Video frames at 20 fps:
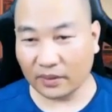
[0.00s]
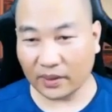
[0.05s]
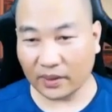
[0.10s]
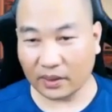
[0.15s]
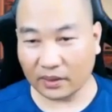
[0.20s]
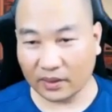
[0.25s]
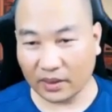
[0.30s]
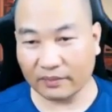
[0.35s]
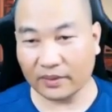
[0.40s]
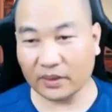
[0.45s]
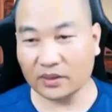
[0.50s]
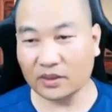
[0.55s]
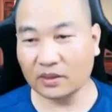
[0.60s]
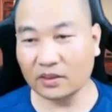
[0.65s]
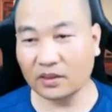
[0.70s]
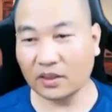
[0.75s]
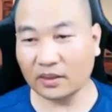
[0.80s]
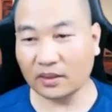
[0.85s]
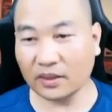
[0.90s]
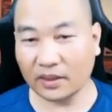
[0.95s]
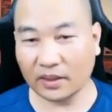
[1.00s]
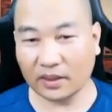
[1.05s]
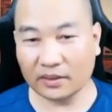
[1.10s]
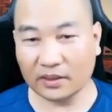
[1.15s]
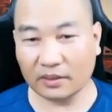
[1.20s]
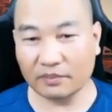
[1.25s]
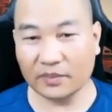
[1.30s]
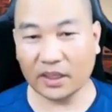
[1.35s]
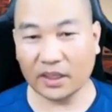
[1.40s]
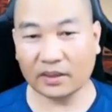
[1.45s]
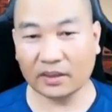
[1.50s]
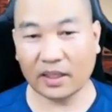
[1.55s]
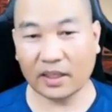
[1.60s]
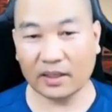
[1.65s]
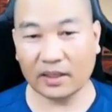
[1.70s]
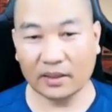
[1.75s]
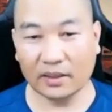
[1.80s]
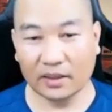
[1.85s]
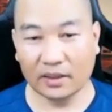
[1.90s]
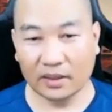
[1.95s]
hoặc là kích vào chữ nước này, chấp nhận
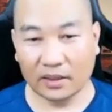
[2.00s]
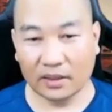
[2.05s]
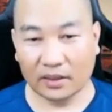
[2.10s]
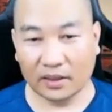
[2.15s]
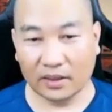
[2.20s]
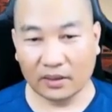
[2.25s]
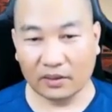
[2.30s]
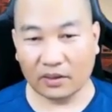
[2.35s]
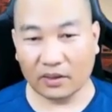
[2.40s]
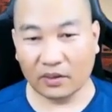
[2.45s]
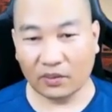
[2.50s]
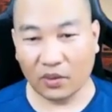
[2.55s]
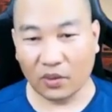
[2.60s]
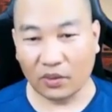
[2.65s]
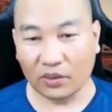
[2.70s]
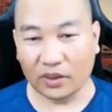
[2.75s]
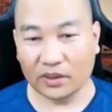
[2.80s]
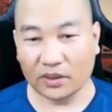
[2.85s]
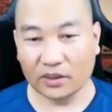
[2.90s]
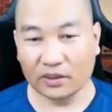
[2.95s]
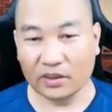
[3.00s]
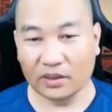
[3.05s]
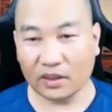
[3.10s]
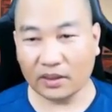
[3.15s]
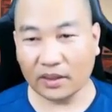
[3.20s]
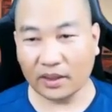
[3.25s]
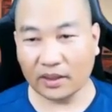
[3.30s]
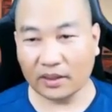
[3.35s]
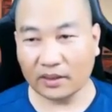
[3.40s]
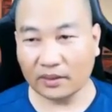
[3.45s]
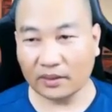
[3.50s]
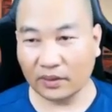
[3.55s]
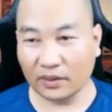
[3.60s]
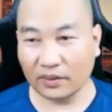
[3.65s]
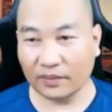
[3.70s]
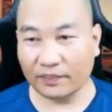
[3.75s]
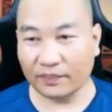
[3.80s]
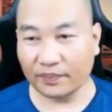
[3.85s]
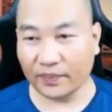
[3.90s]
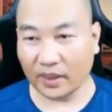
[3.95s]
cái thì nó đổi chữ nước này, đúng
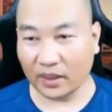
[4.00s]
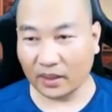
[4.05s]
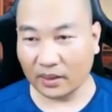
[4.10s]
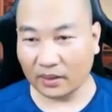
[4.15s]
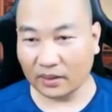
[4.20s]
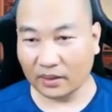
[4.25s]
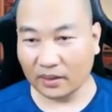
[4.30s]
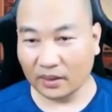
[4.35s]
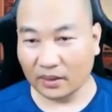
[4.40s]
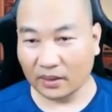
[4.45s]
không, đấy